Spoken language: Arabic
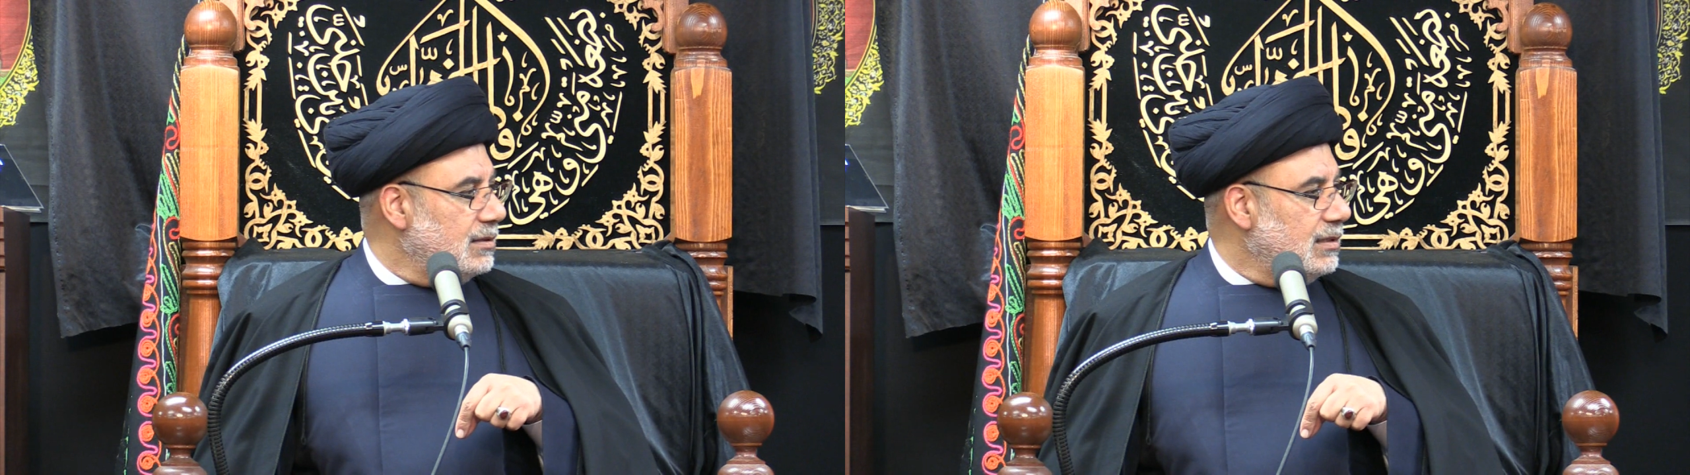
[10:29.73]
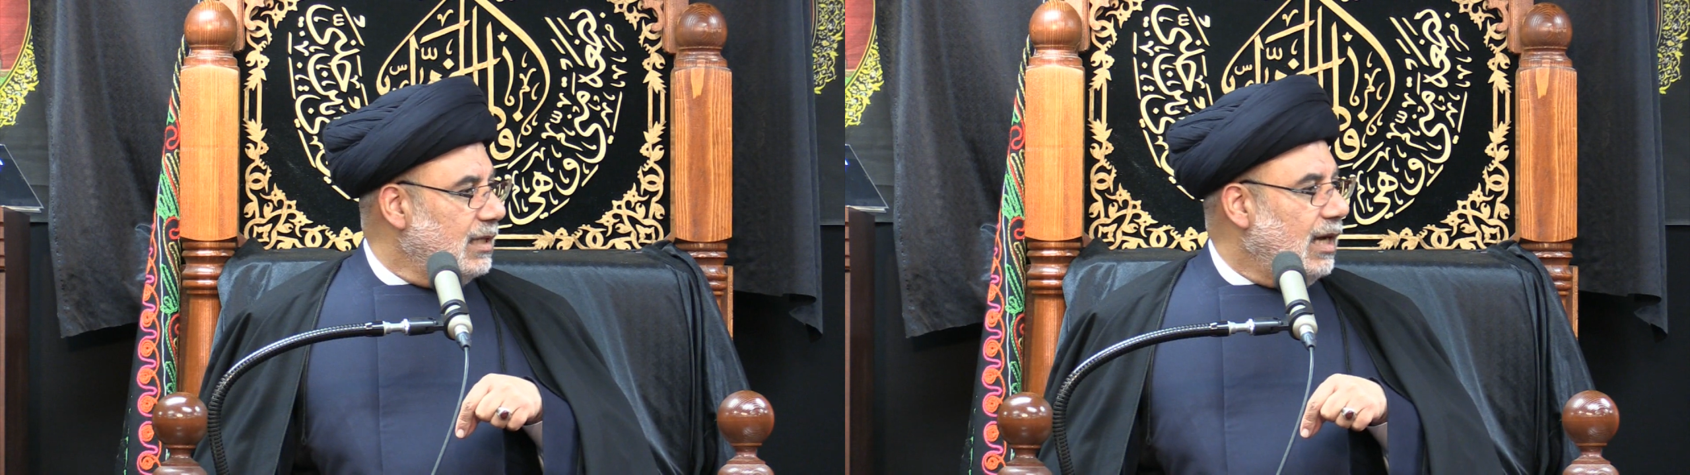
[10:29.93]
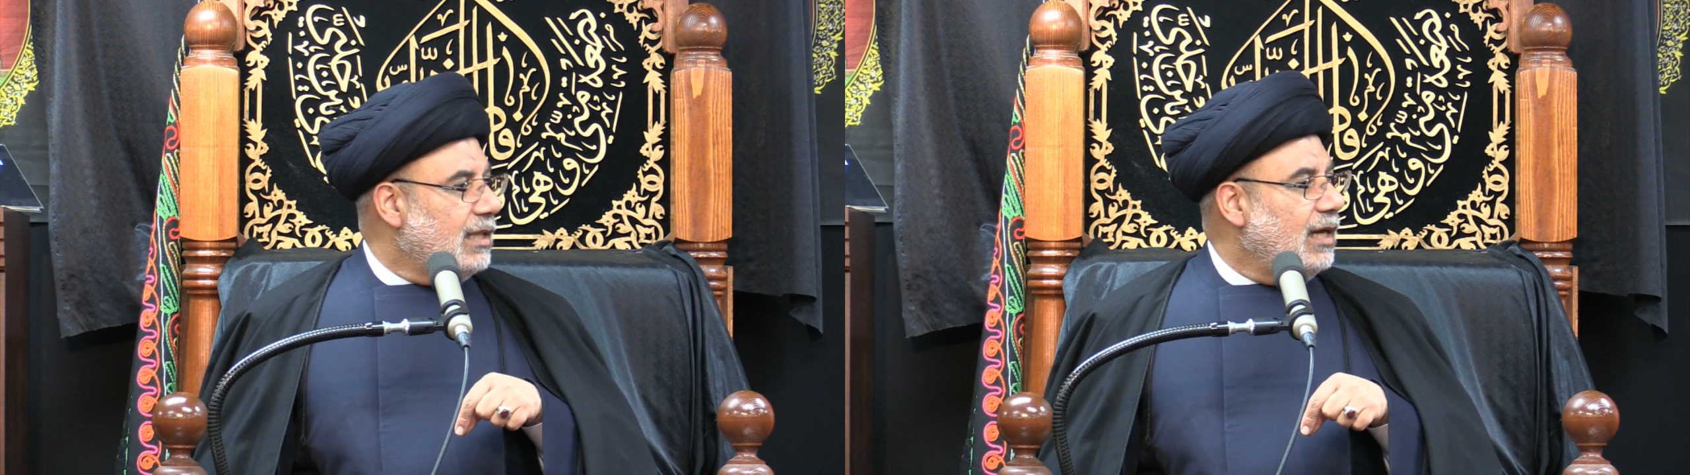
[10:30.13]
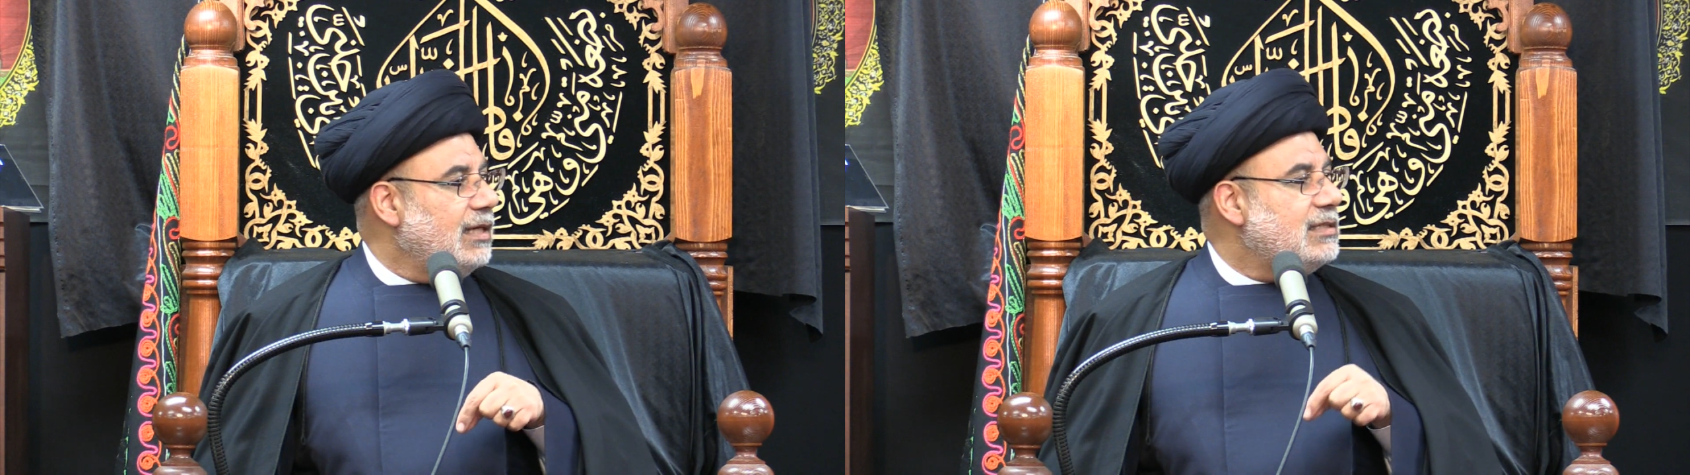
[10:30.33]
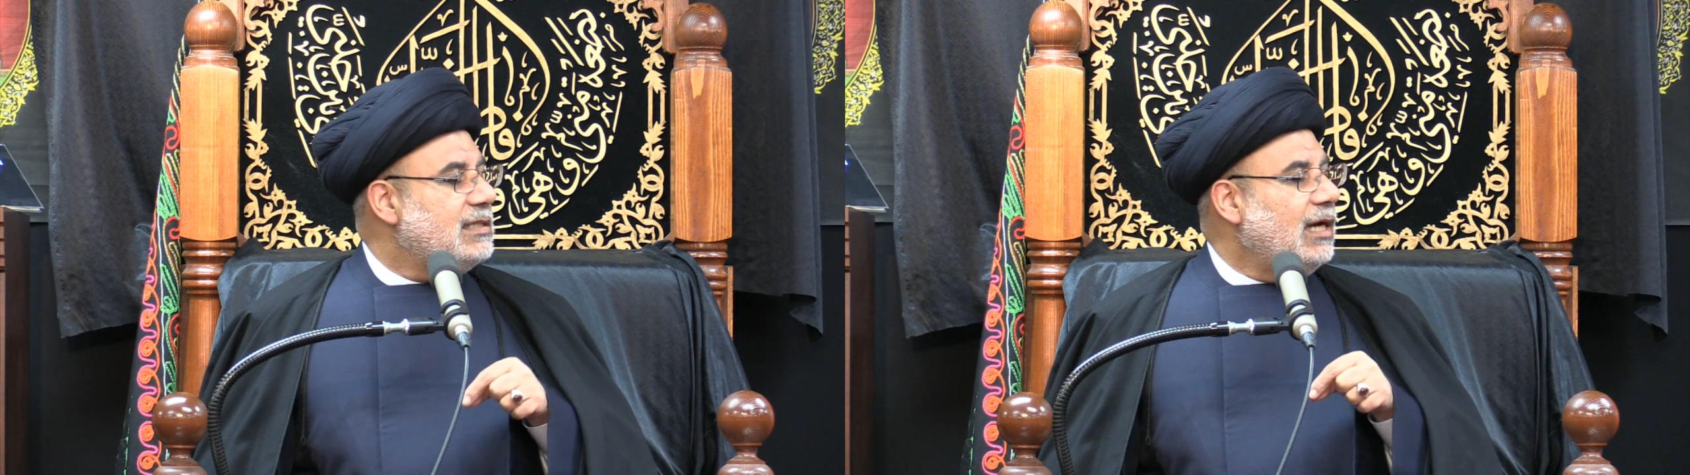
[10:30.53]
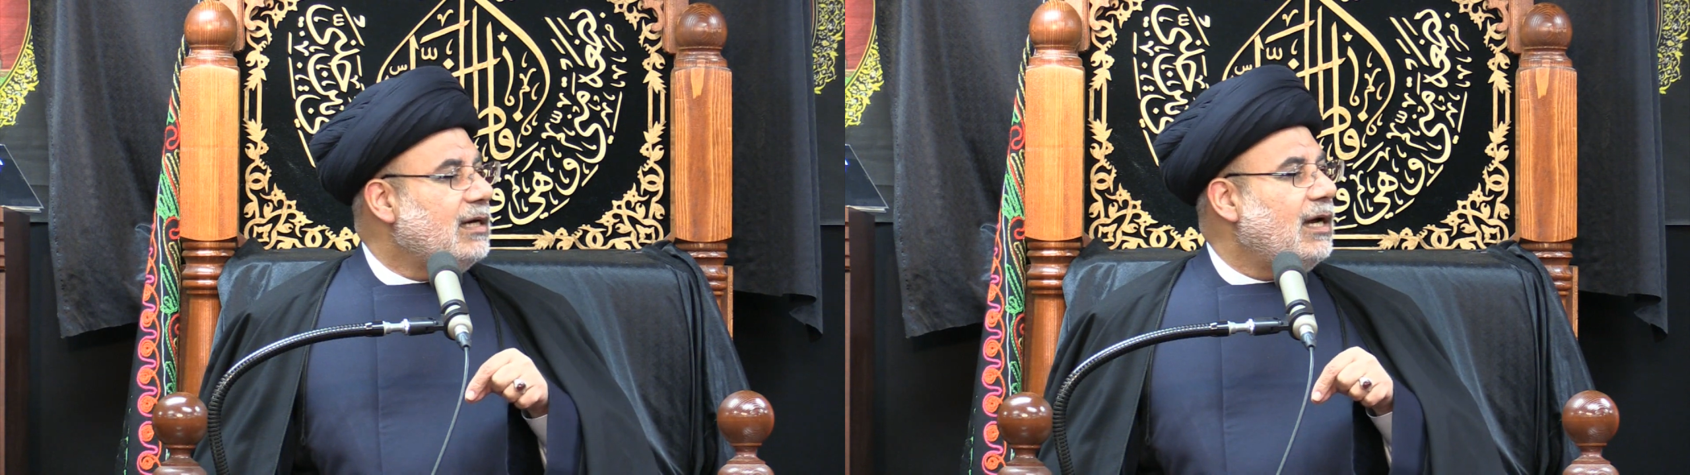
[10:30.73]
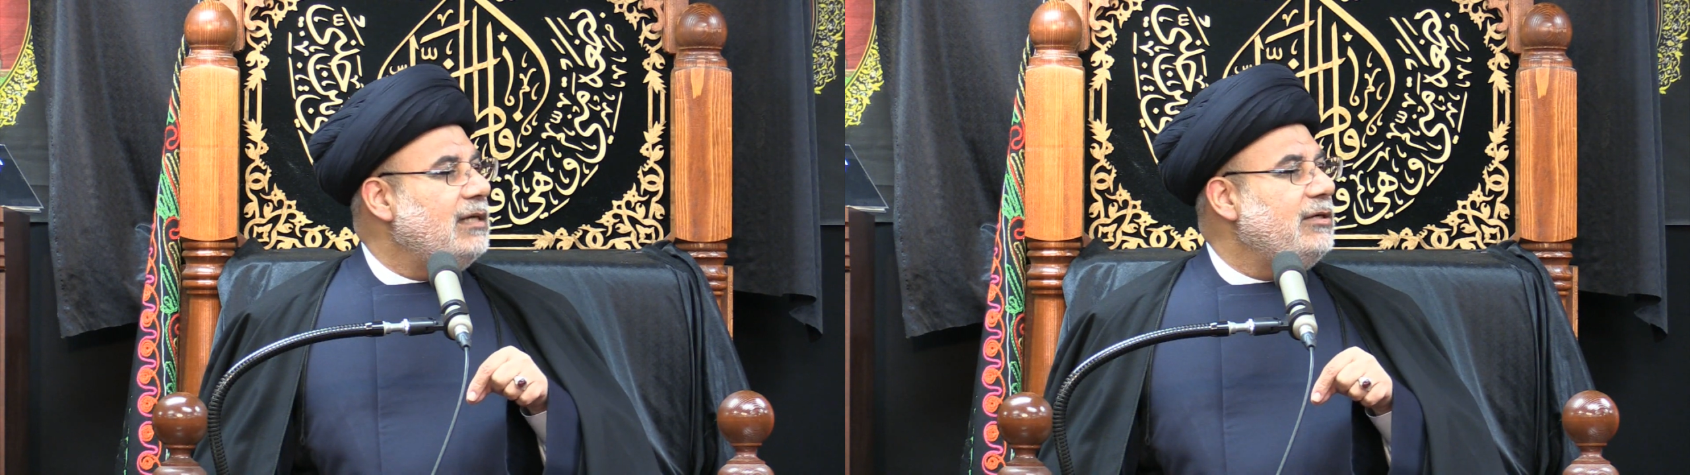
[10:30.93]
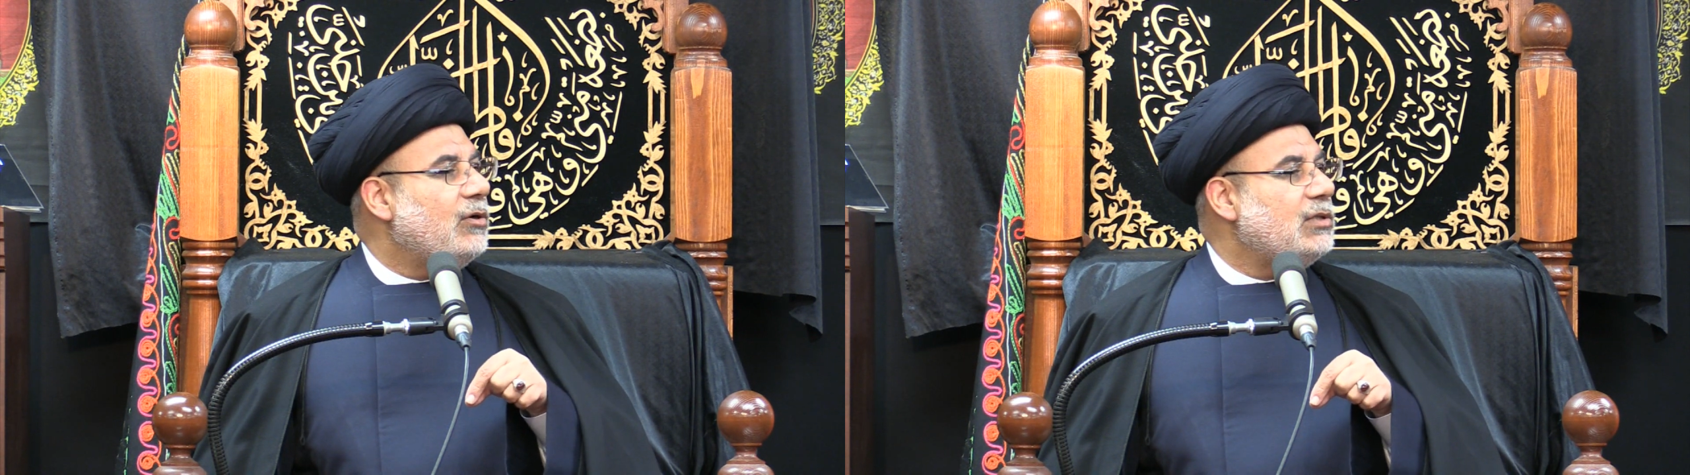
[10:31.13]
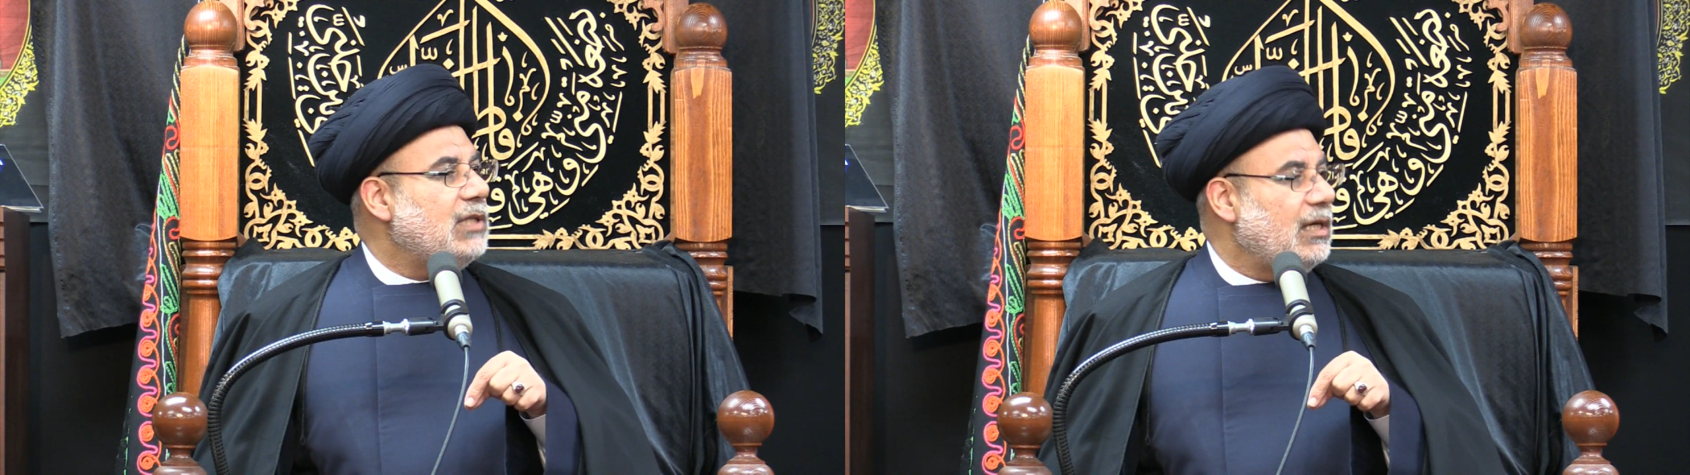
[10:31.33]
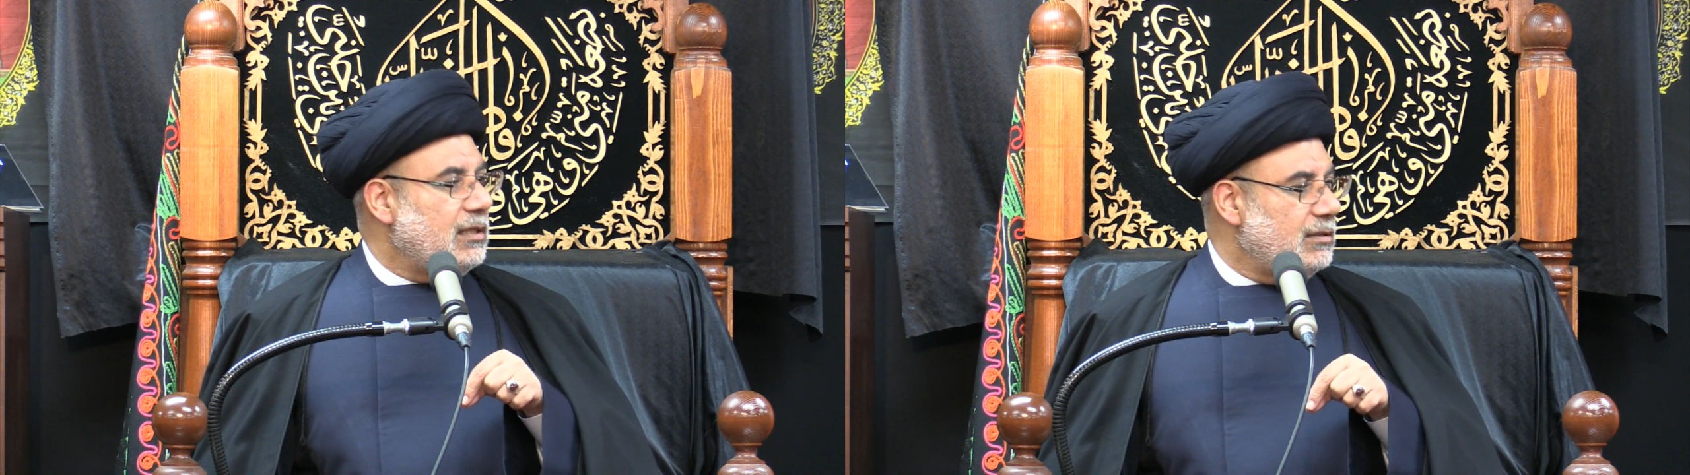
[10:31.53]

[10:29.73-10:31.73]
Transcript: هذا يستحق أن يقتل